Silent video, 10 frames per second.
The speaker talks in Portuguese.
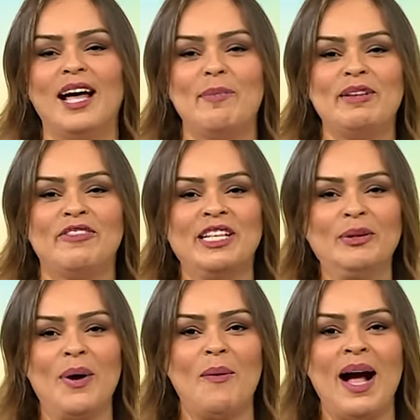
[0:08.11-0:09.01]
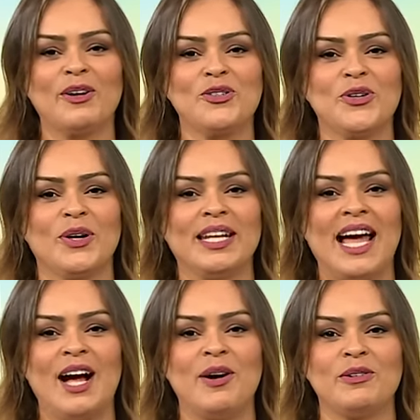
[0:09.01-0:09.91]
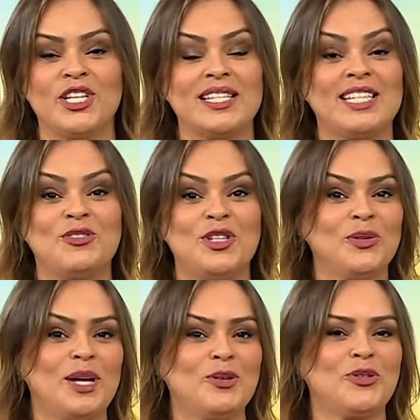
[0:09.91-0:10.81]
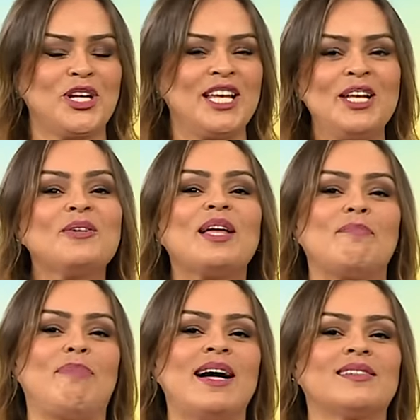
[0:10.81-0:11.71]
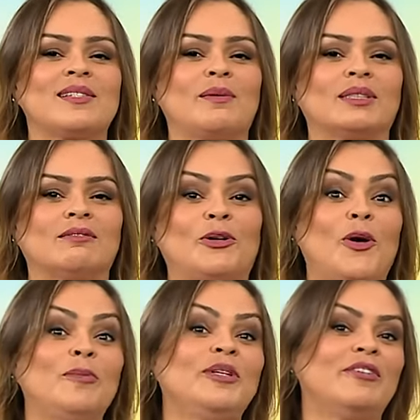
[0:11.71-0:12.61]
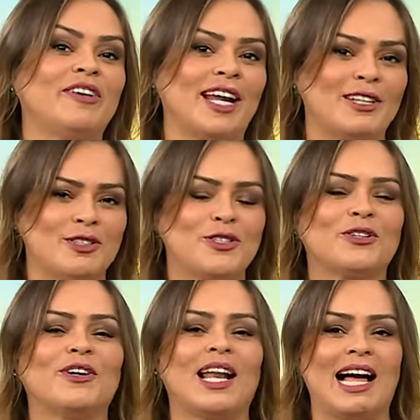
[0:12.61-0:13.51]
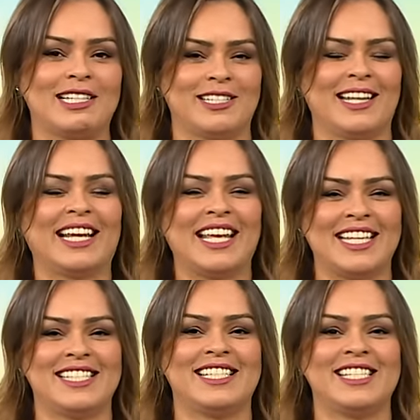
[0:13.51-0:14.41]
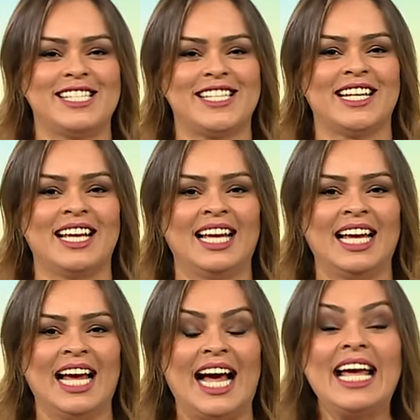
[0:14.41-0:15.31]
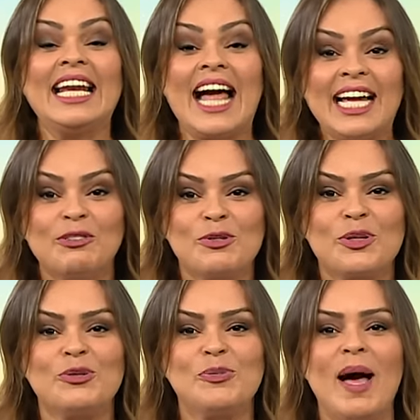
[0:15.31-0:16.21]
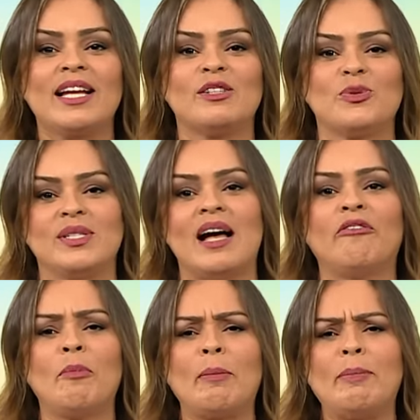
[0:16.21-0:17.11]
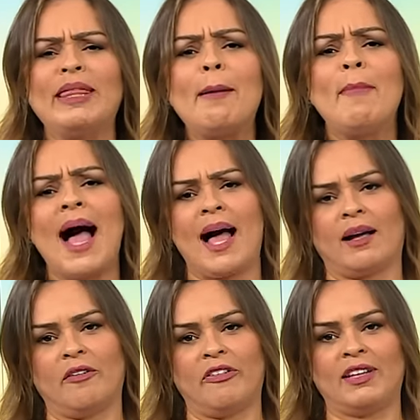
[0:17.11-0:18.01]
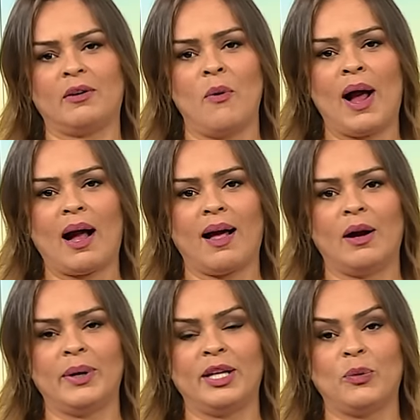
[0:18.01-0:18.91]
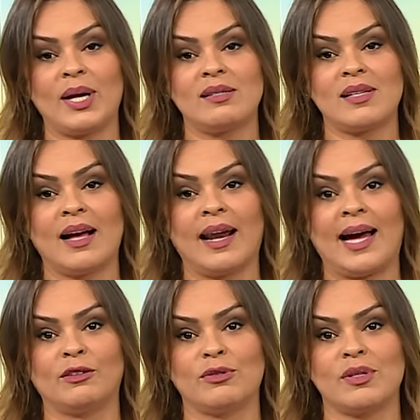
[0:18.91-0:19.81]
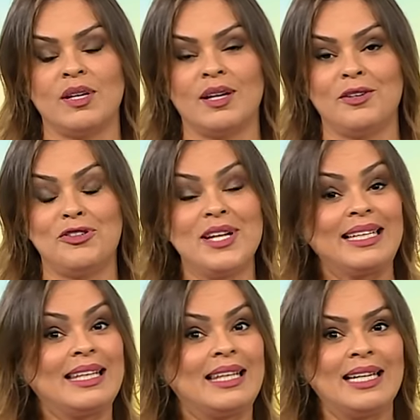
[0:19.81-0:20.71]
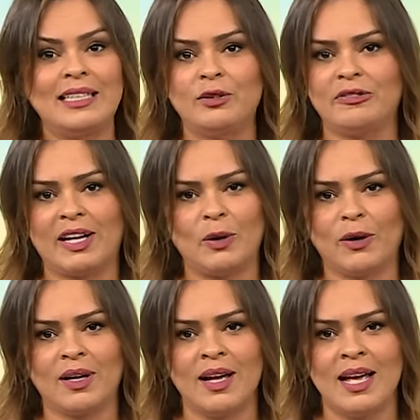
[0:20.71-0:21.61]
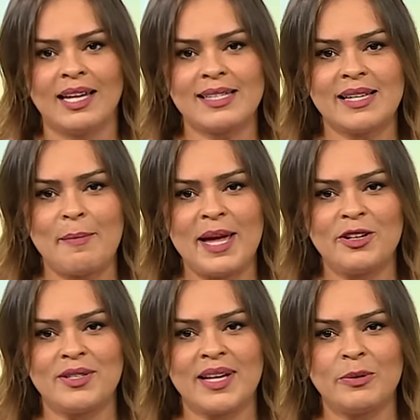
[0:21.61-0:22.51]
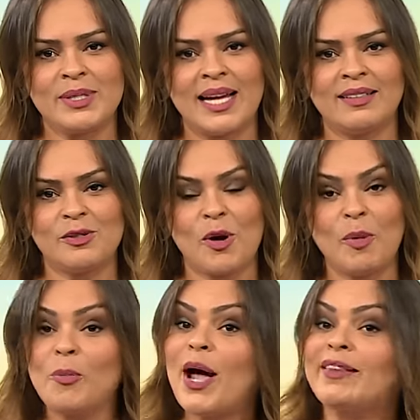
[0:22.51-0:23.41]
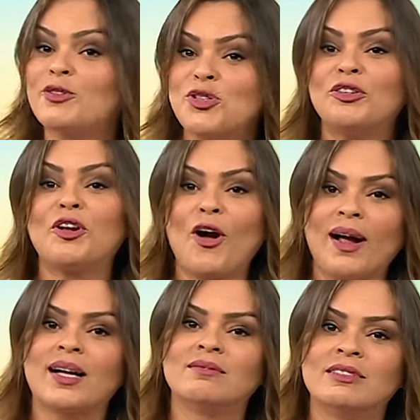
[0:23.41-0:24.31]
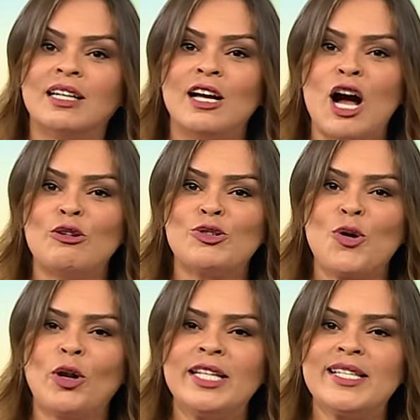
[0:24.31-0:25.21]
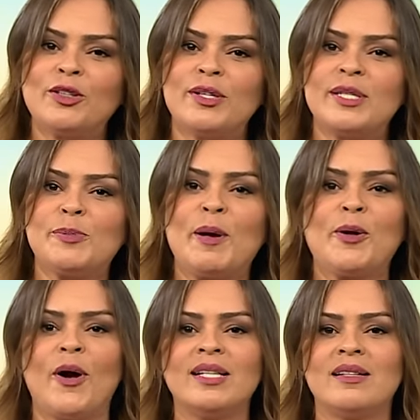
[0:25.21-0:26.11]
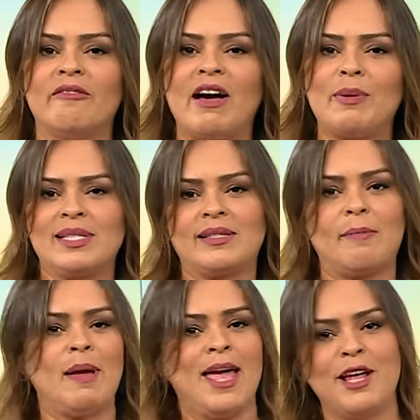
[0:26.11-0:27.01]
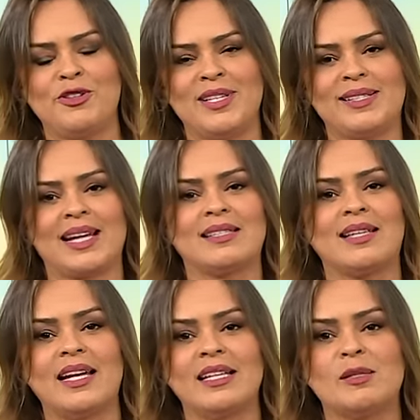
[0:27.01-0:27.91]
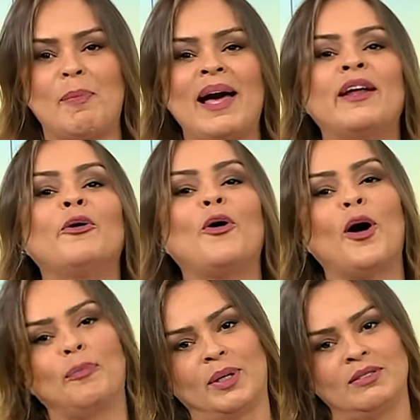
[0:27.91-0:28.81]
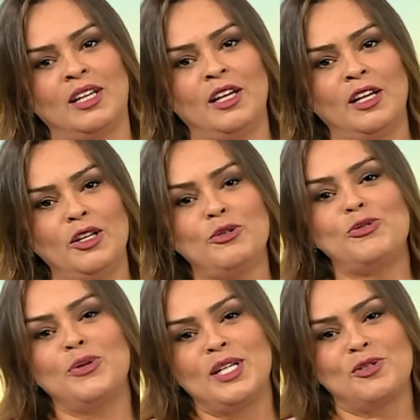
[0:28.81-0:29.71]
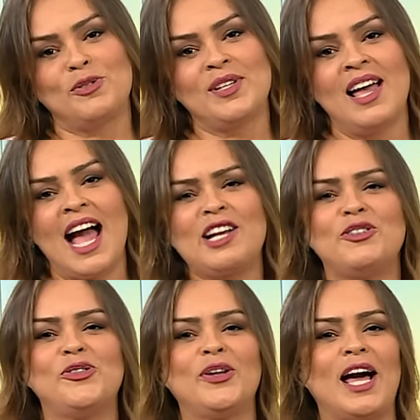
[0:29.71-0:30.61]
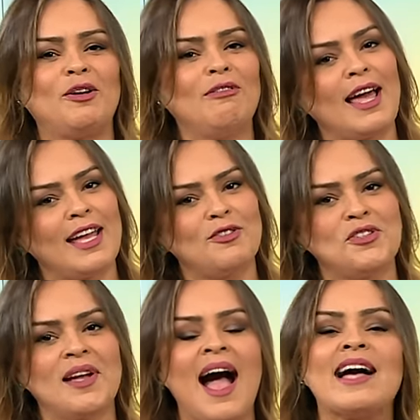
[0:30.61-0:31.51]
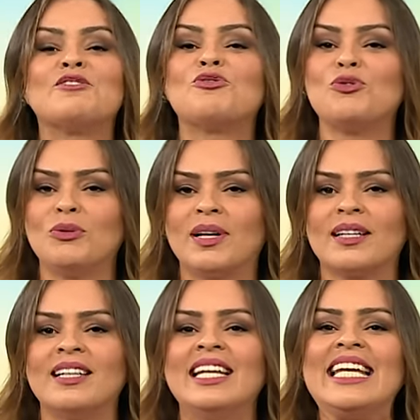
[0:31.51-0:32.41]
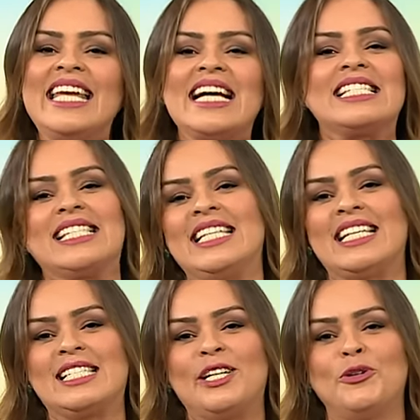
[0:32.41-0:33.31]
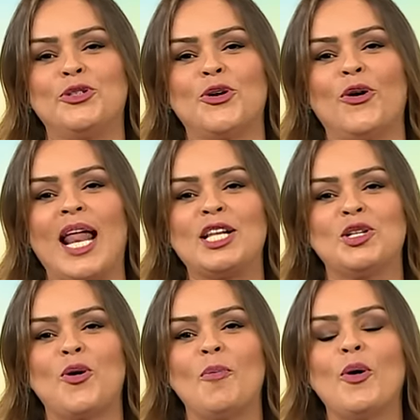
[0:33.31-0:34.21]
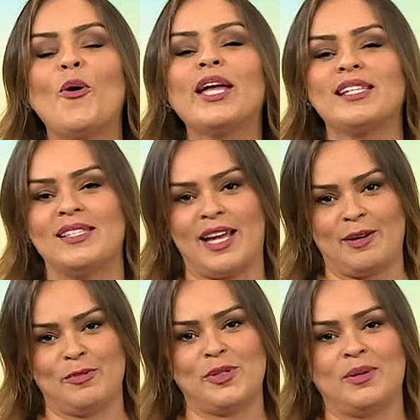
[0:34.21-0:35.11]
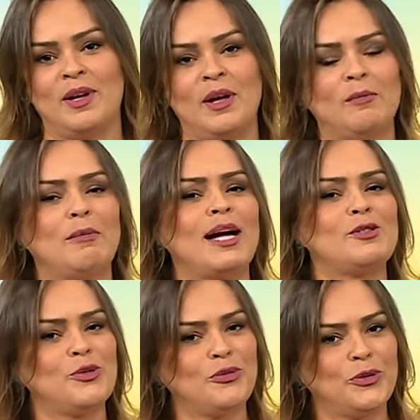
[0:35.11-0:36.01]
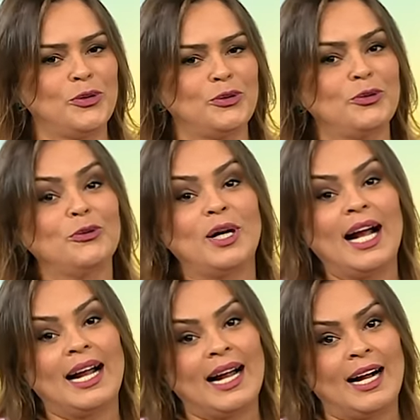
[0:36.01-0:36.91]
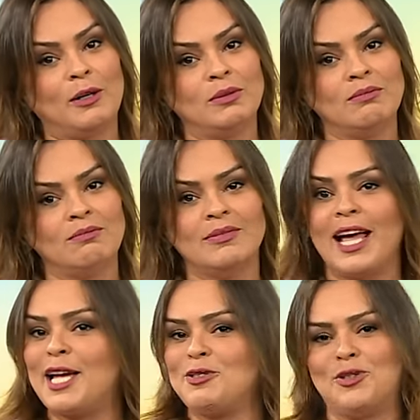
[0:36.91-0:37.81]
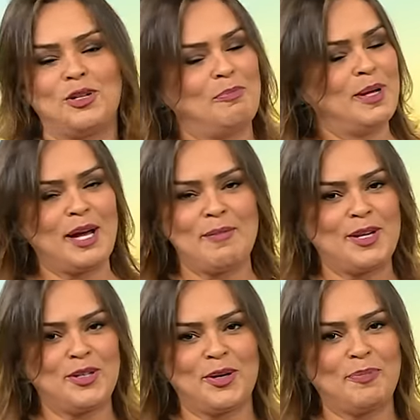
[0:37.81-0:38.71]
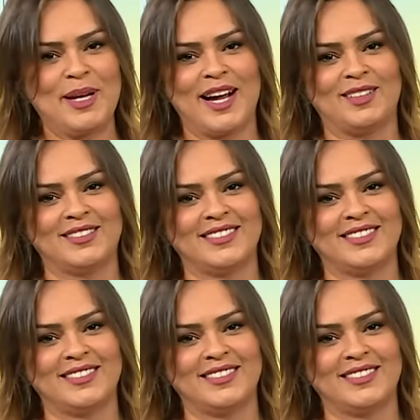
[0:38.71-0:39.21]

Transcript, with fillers: bem-vindo ao Agro Jornal. Já sentindo aí o cheirinho da Páscoa? Como não falar de chocolate, né? Quem resiste? Há relatos que os maias usavam uma bebida amarga feita com cacau e rituais sagrados. Tinha tanto valor que as sementes eram usadas como moedas de troca. Os colonizadores espanhóis levaram essas sementes, as castanhas, para a Europa. E os suíços adicionaram leite, açúcar e assim nasceu o chocolate como conhecemos. Mas o fruto, o cacau, é tipicamente tropical.